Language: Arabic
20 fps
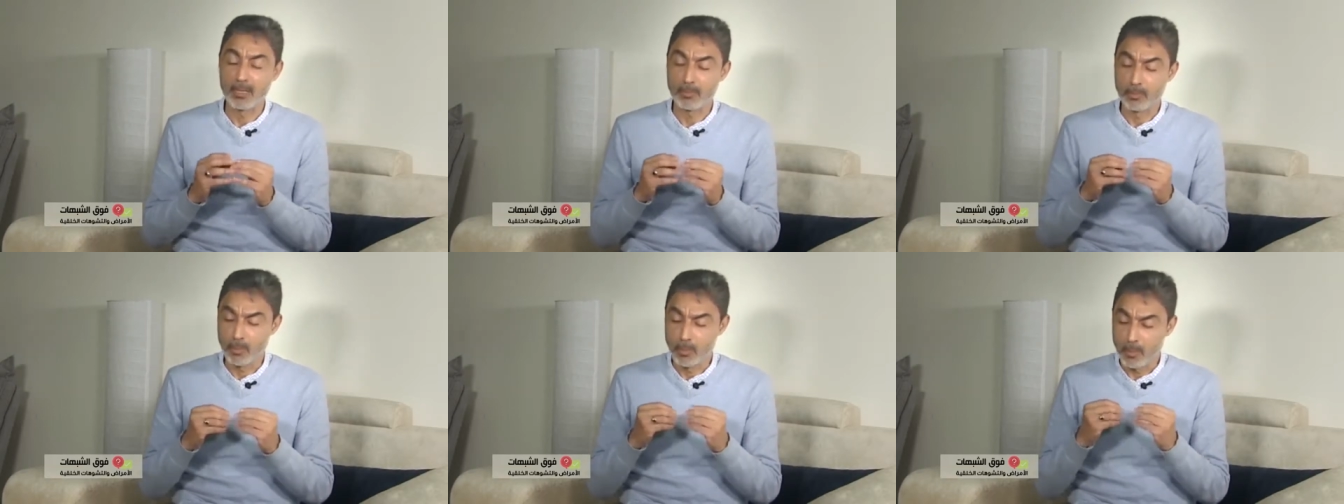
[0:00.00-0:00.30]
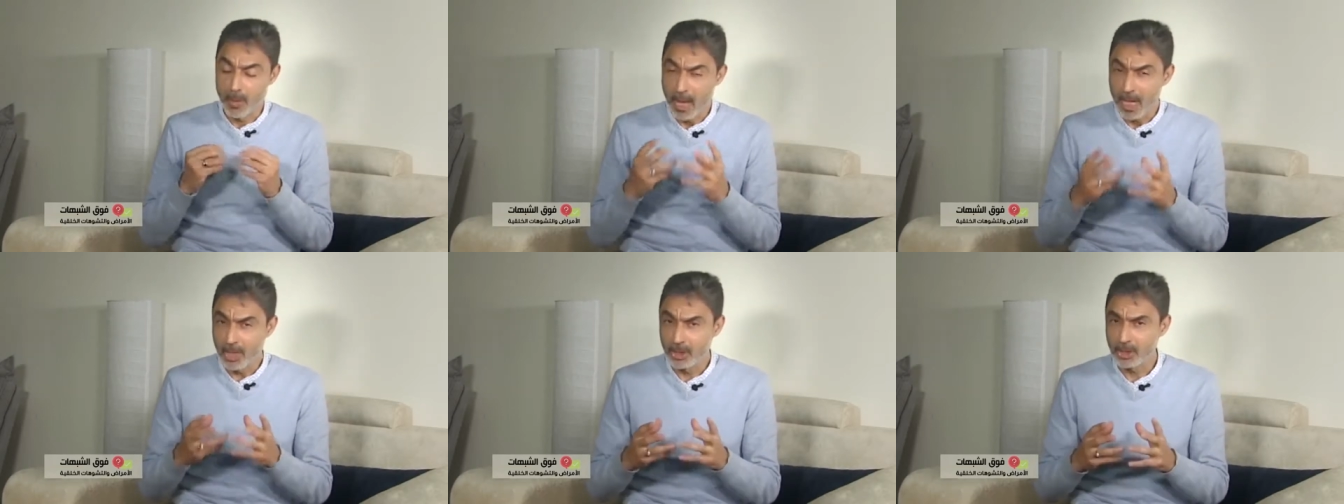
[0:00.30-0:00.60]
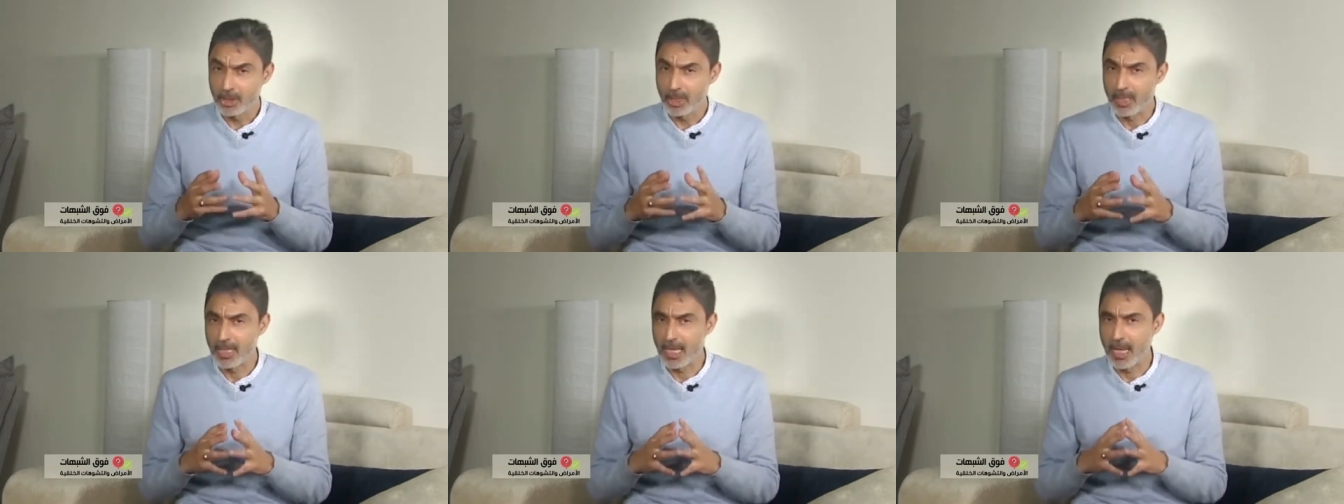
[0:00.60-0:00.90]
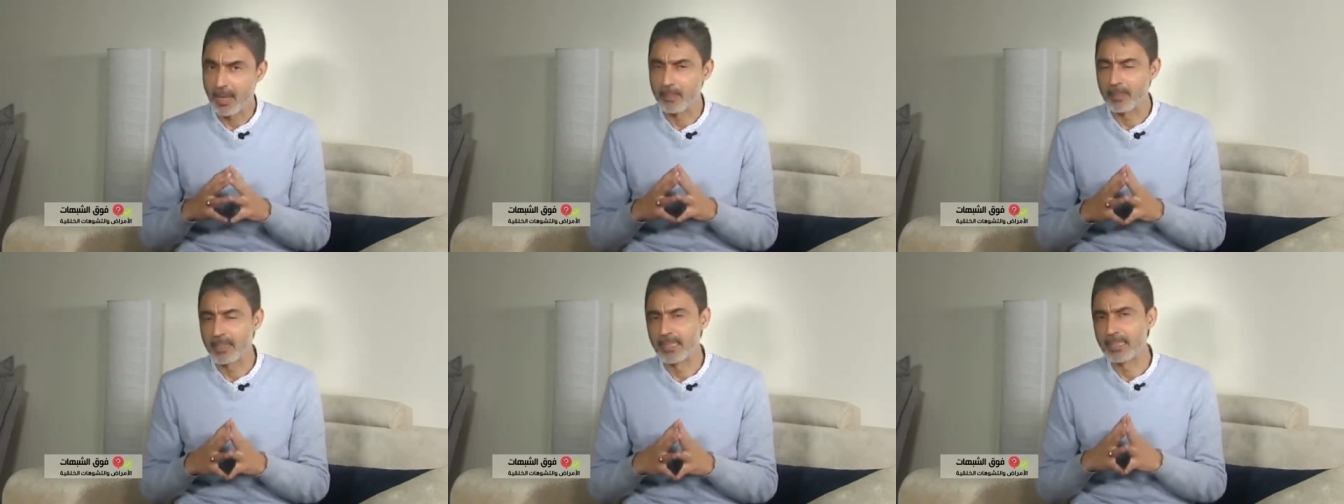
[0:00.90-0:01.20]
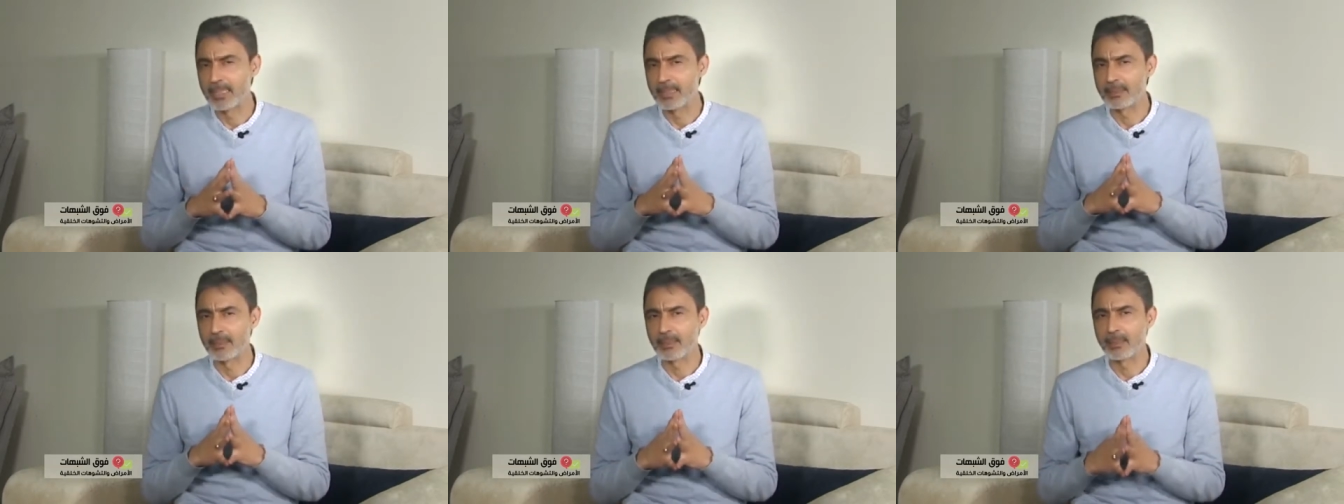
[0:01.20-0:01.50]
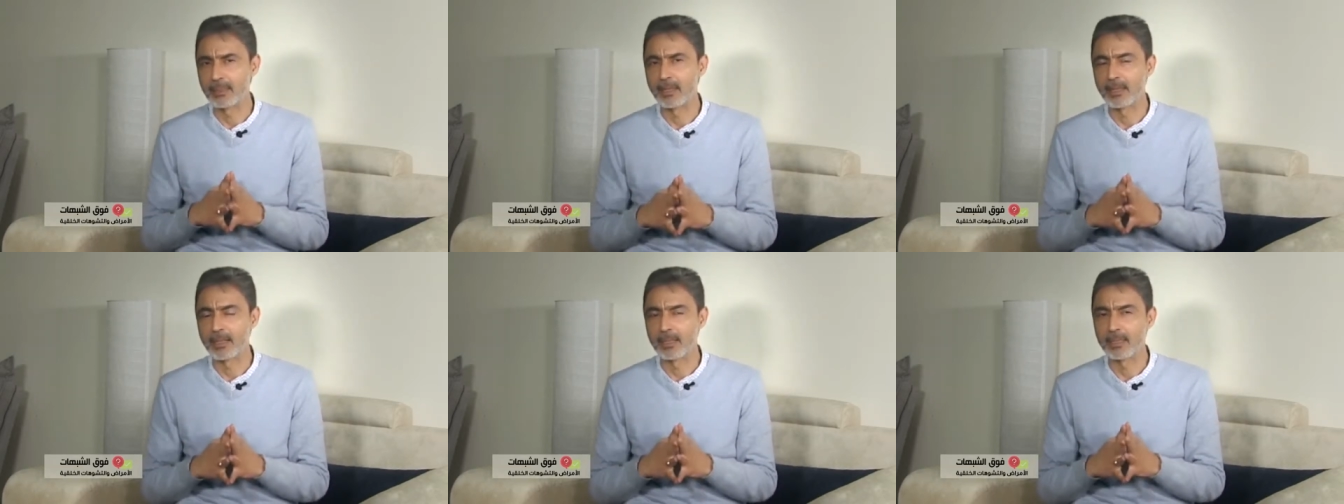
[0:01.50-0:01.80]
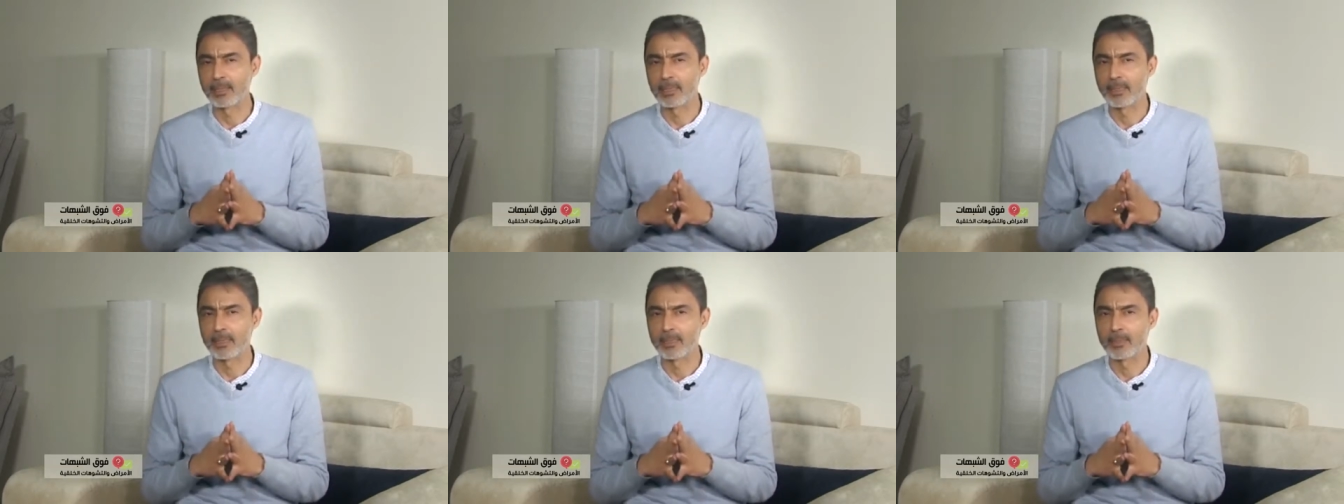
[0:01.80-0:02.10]
المباشر لعملية
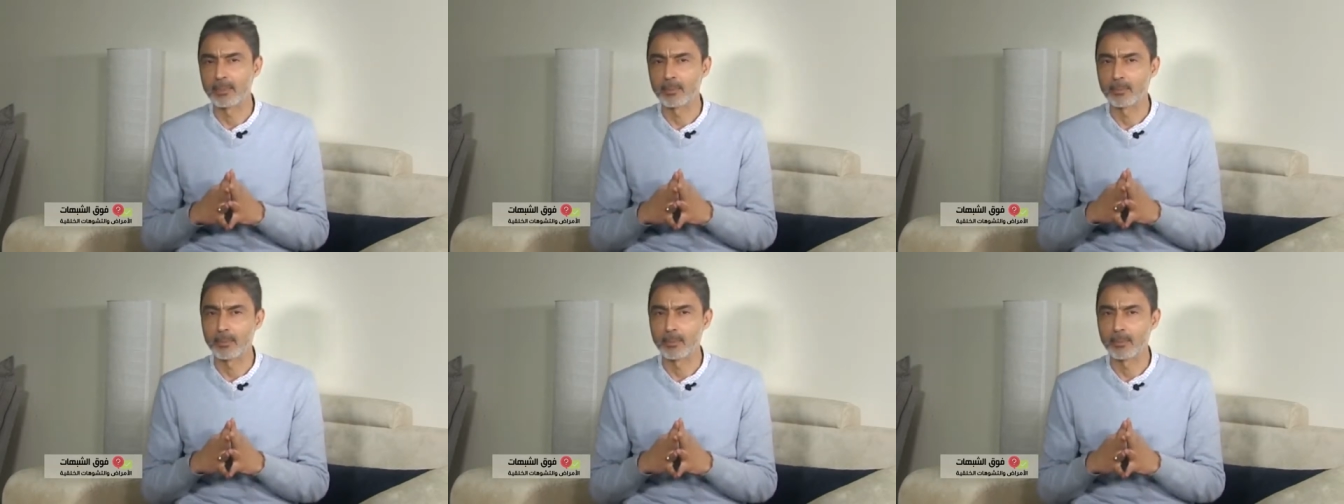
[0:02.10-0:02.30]
الخلق